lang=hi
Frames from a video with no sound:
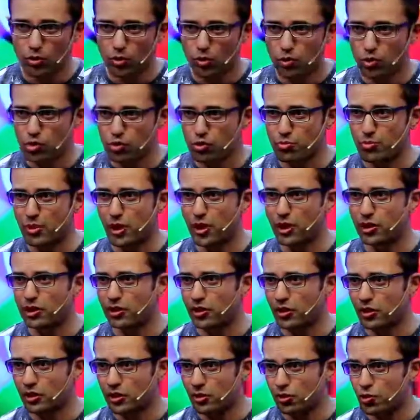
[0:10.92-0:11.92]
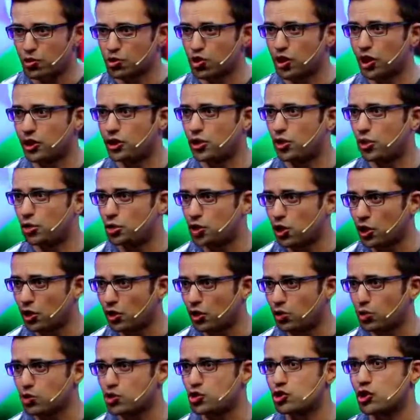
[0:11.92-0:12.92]
कुछ मिनट तक कुछ घंटों
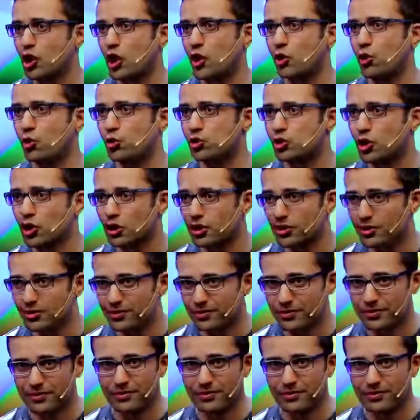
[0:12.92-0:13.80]
तक कुछ सालों तक